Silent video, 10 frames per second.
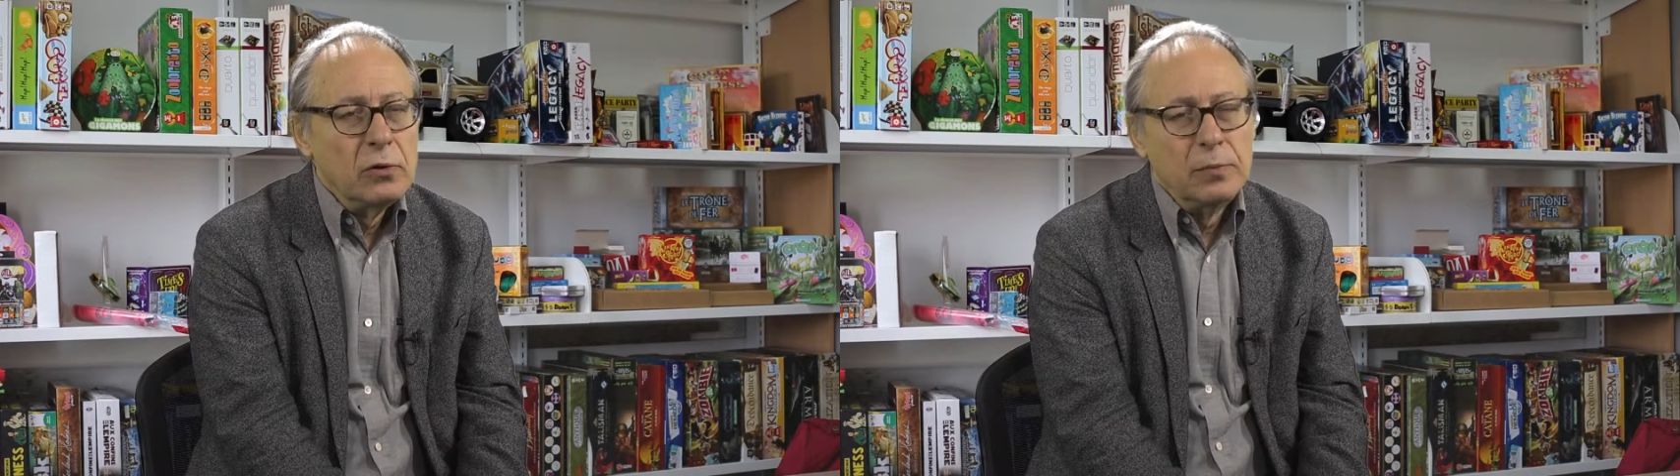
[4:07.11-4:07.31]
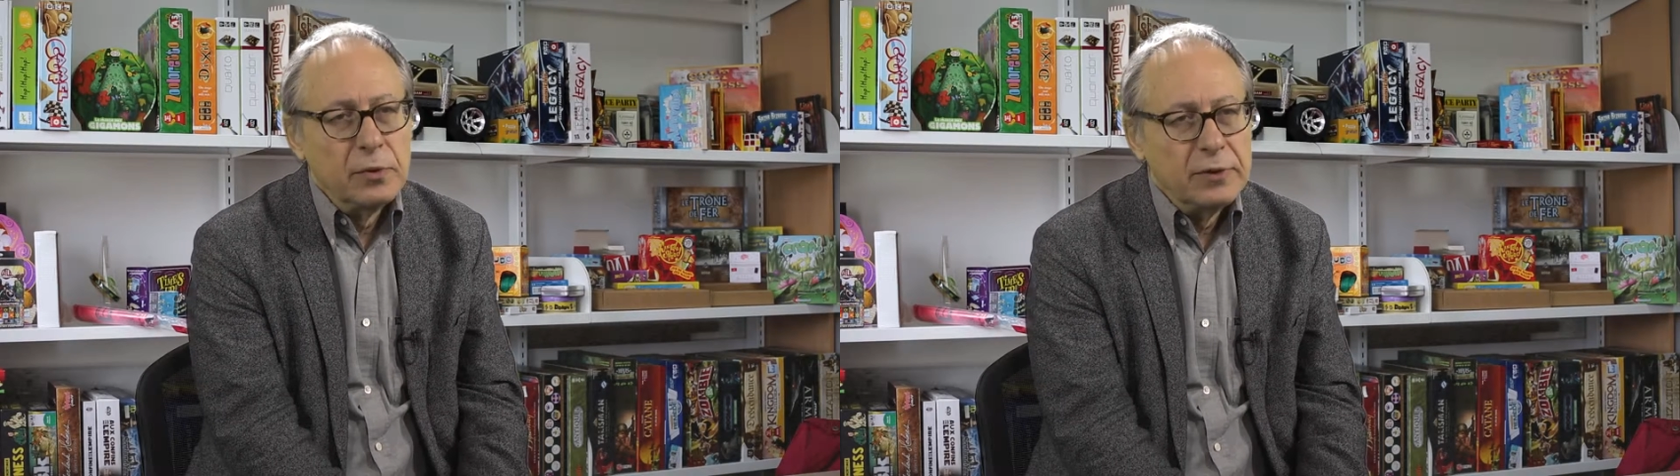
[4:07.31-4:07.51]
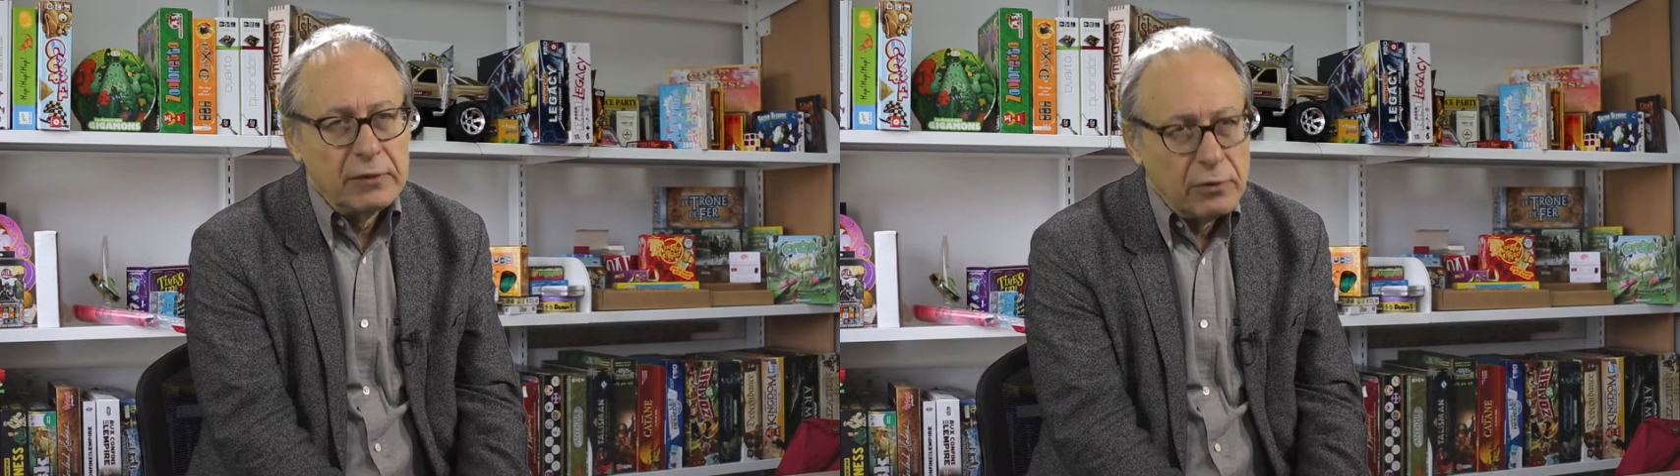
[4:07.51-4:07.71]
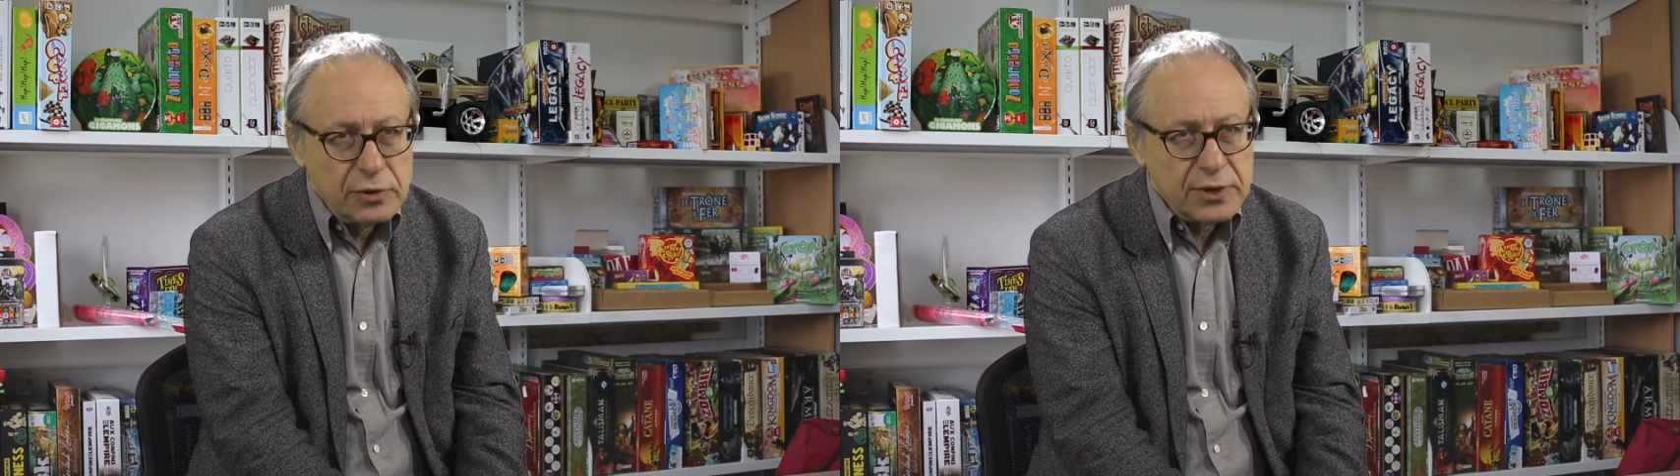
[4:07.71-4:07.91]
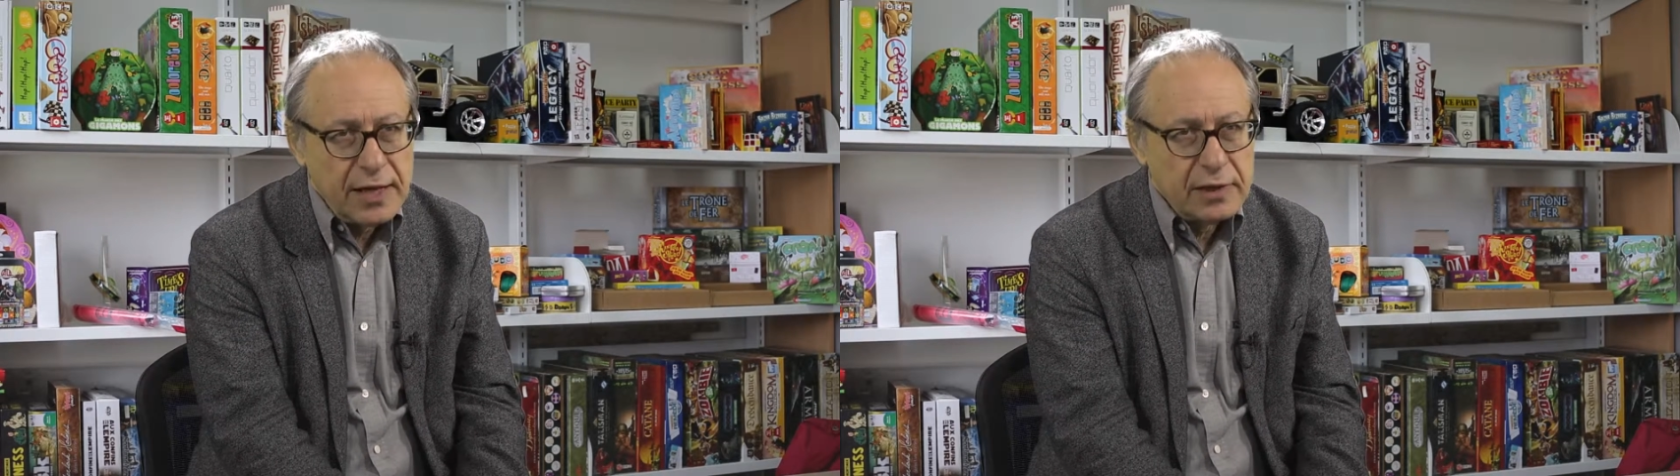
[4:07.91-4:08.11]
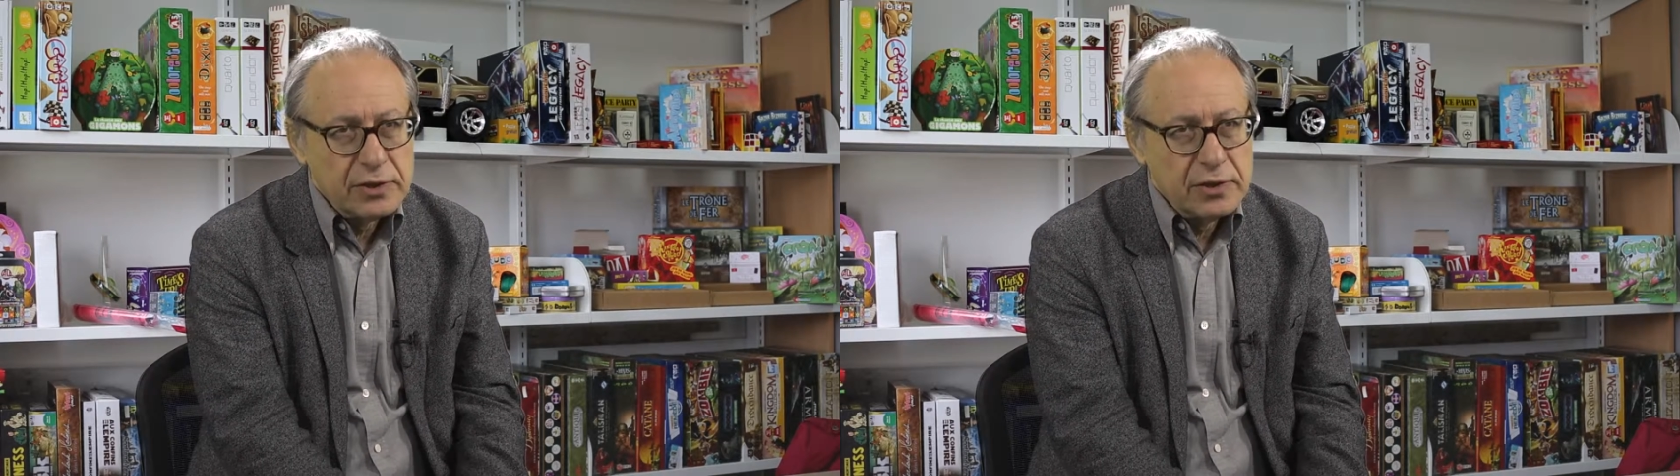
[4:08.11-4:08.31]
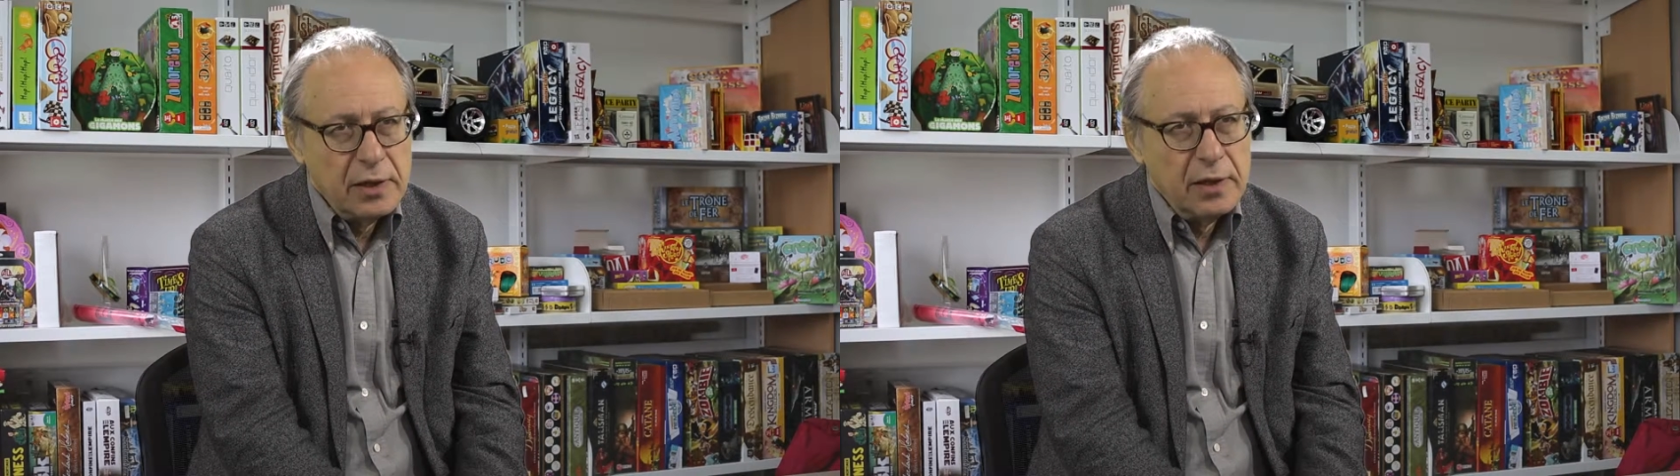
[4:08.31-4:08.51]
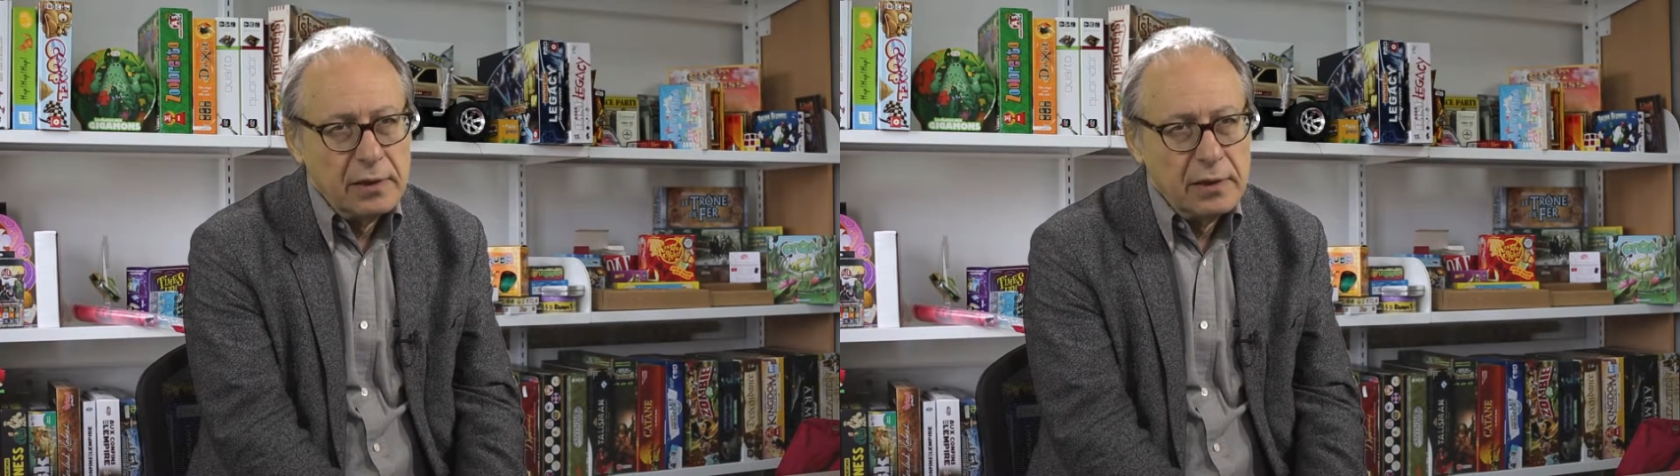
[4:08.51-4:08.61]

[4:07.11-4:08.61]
une petite recherche